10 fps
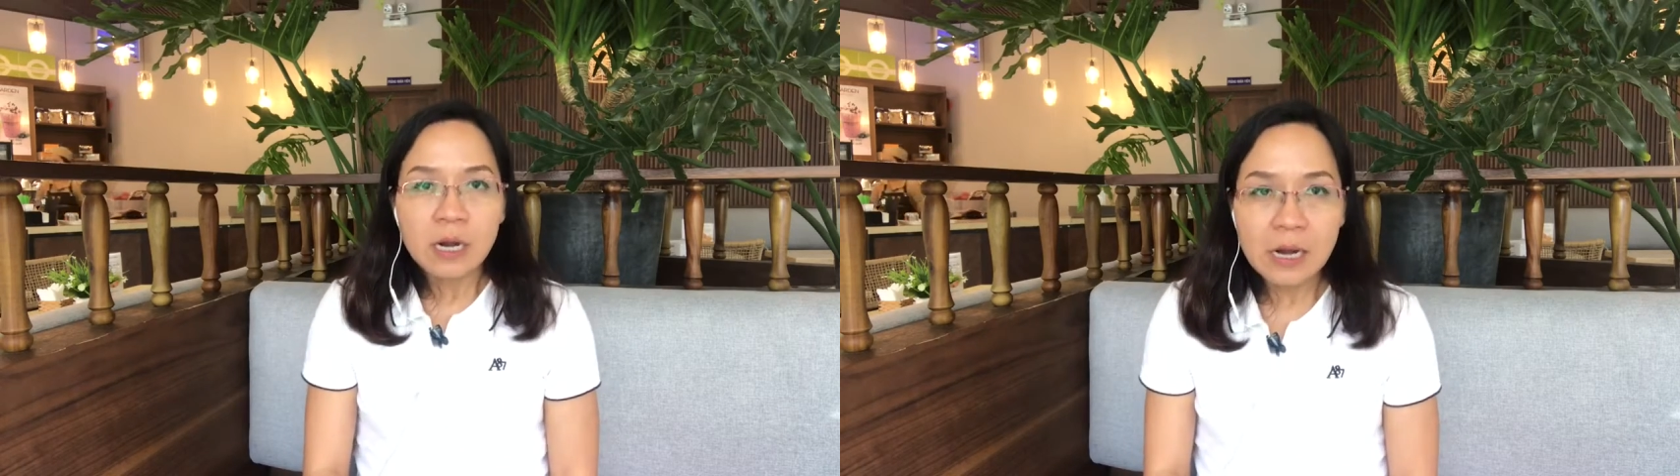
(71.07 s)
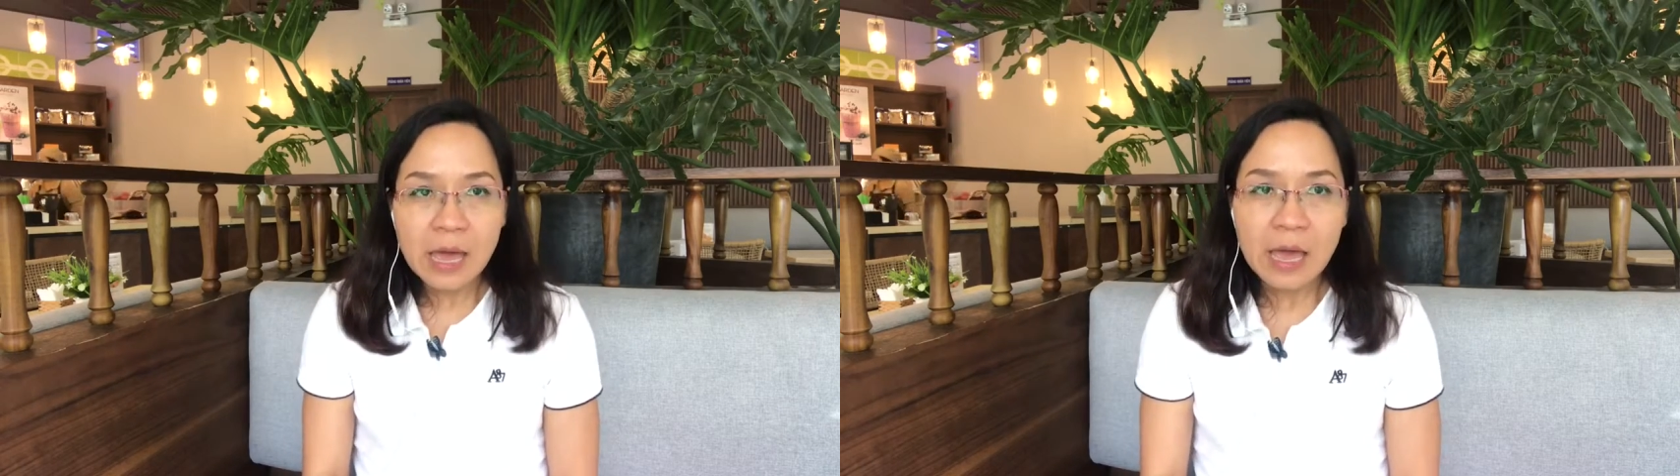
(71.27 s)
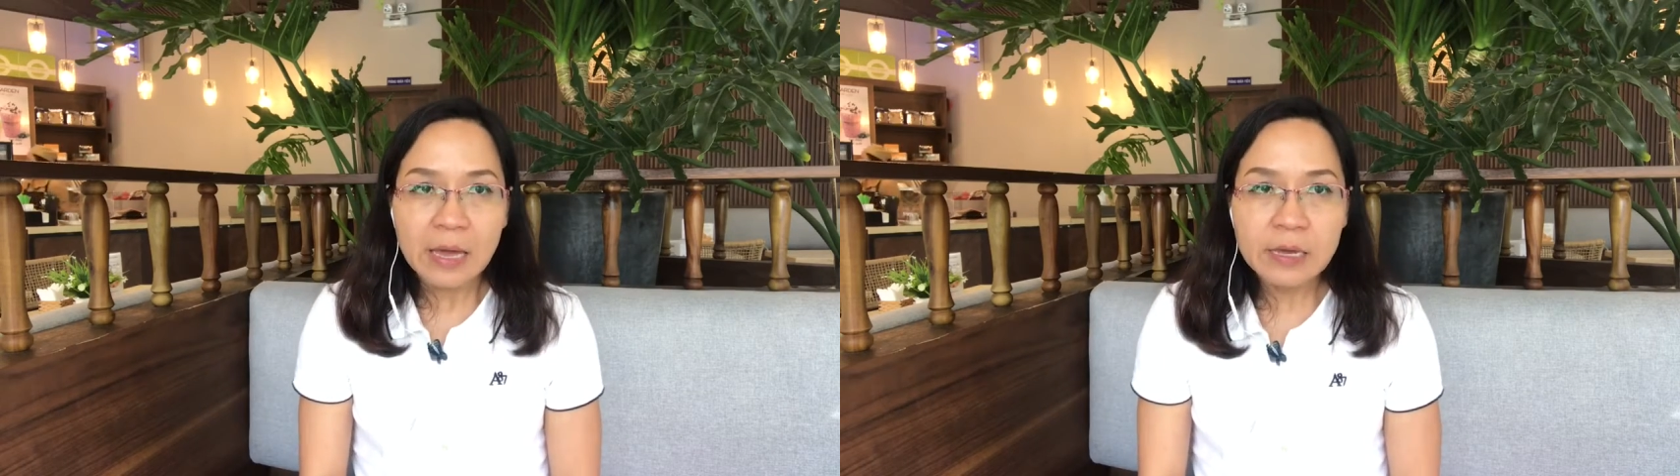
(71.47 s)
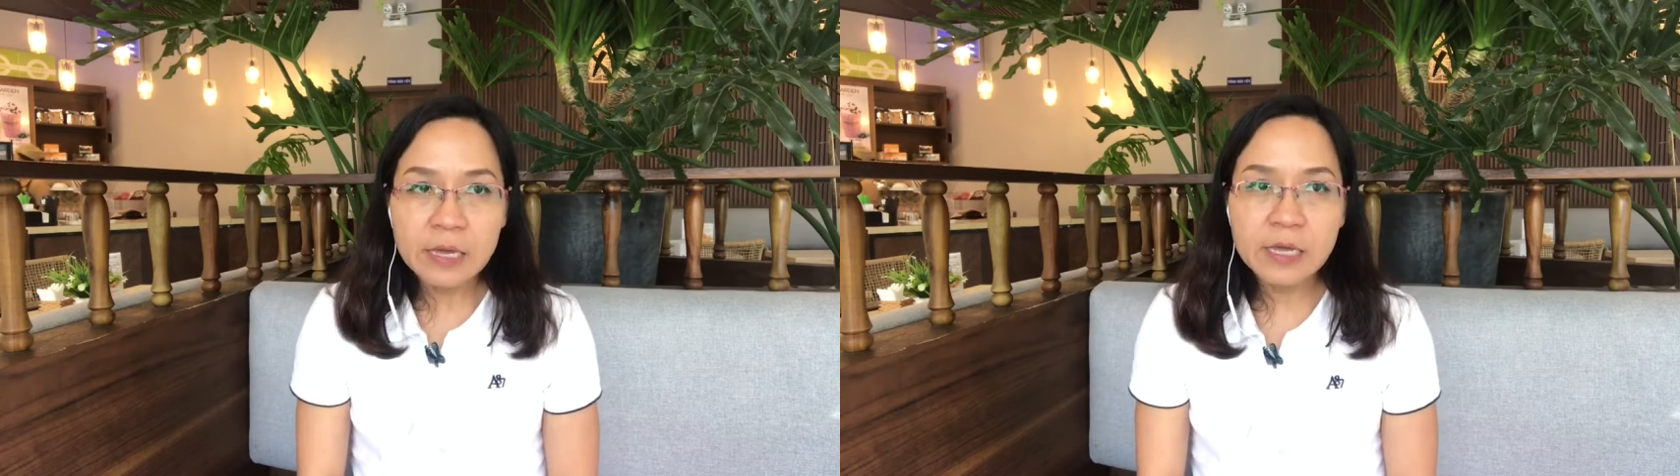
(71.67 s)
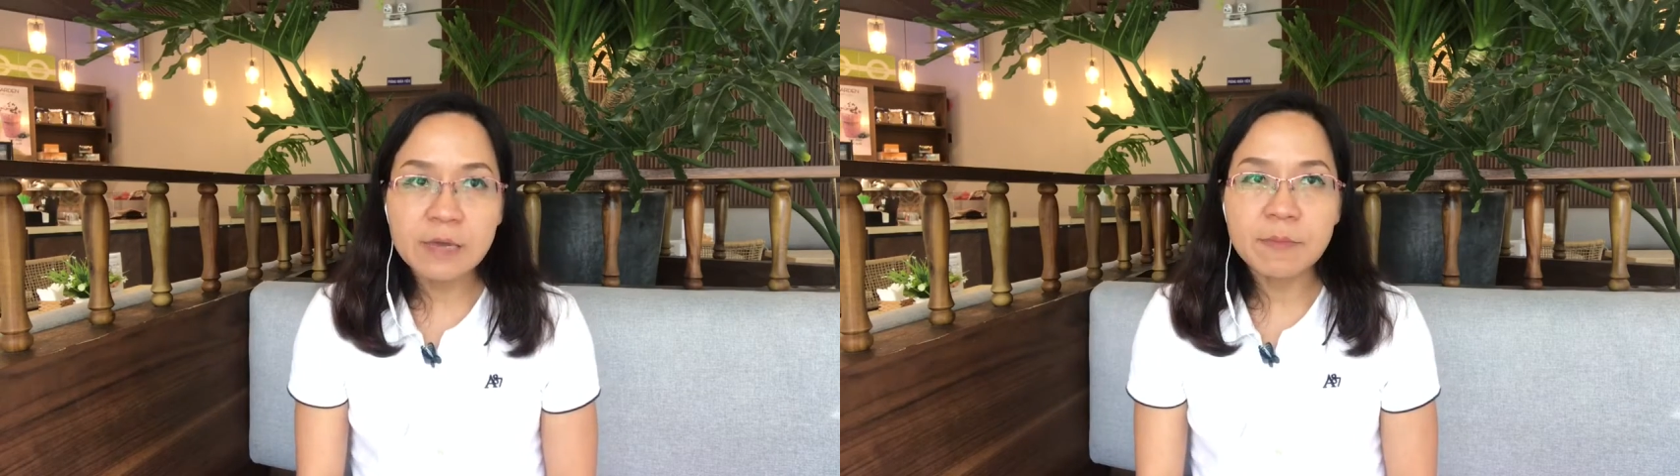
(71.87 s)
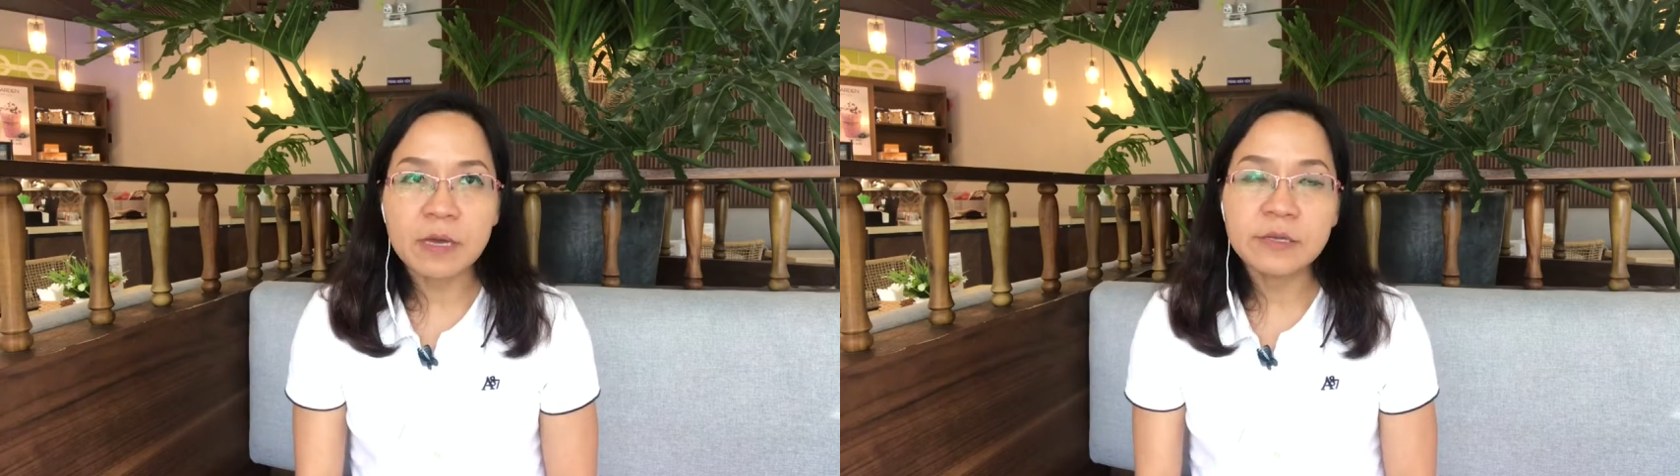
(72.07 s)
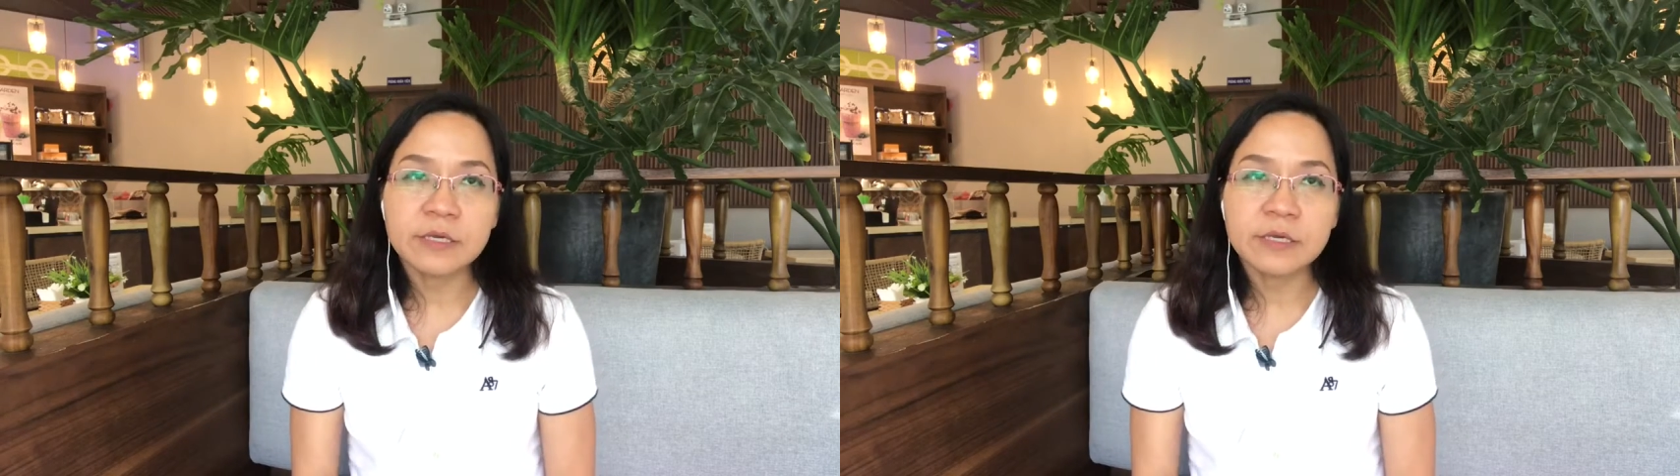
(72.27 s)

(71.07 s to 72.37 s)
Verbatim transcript: là khi mà các anh